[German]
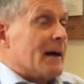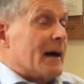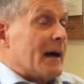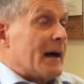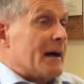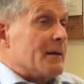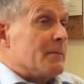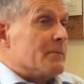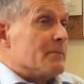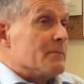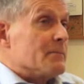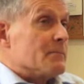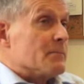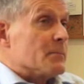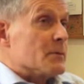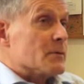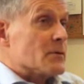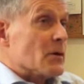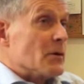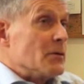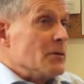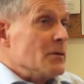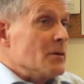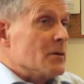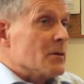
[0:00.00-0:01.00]
Ein
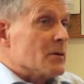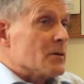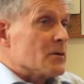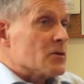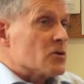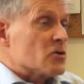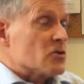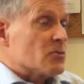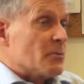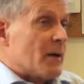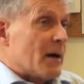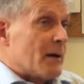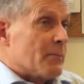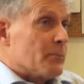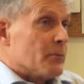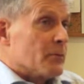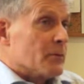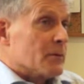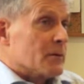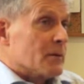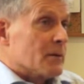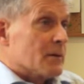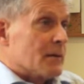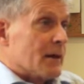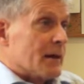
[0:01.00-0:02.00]
besonderer
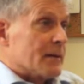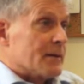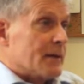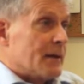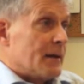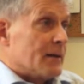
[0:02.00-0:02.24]
Schwerpunkt der